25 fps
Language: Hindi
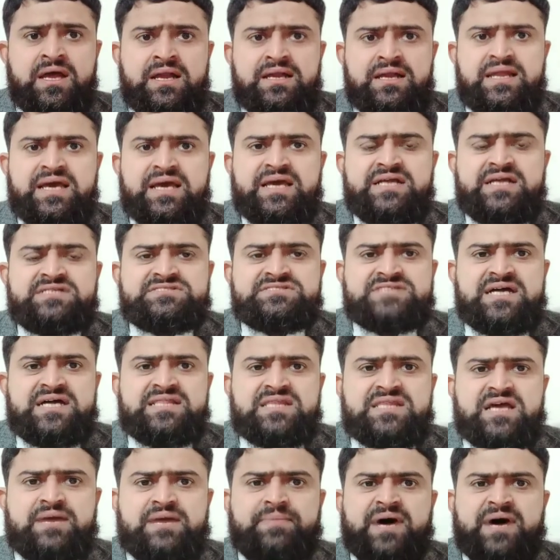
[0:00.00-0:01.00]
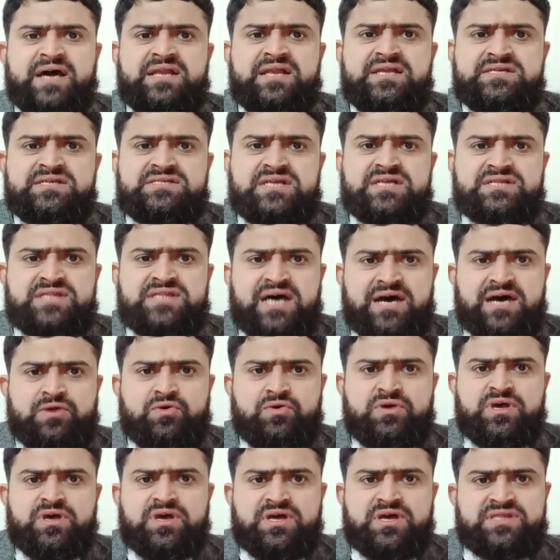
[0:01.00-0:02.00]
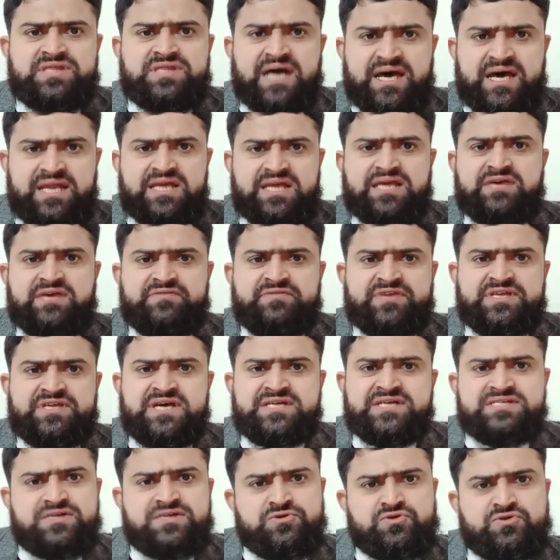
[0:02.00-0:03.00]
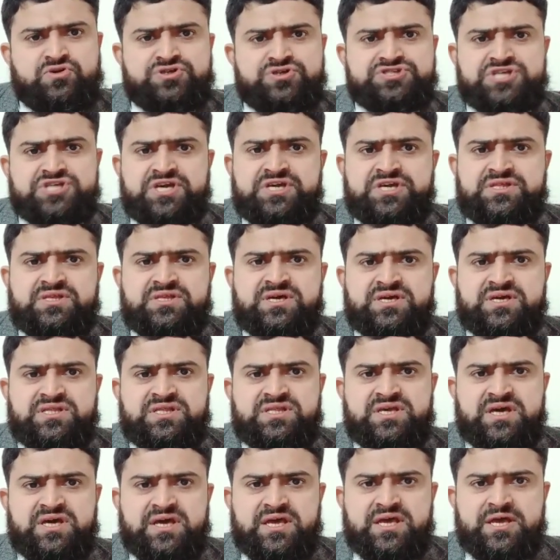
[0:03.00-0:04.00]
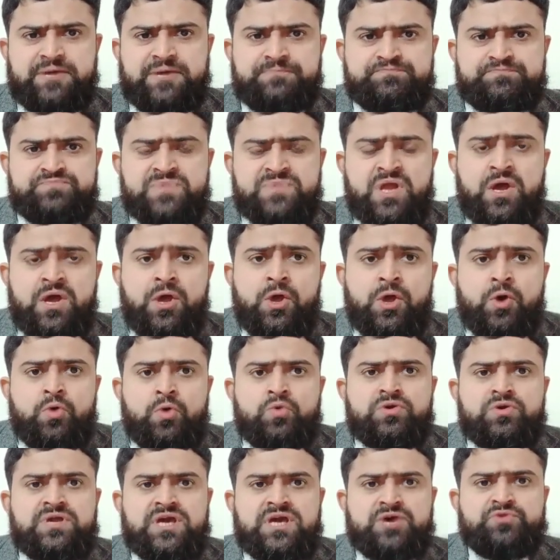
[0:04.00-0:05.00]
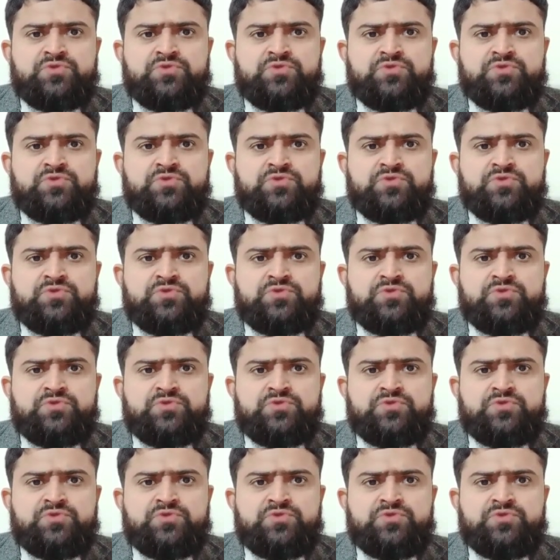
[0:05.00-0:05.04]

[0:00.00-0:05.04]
लेकिन चंद कबायली सरदारों की गद्दारी की वजह से उनको शहीद कर दिया गया उनके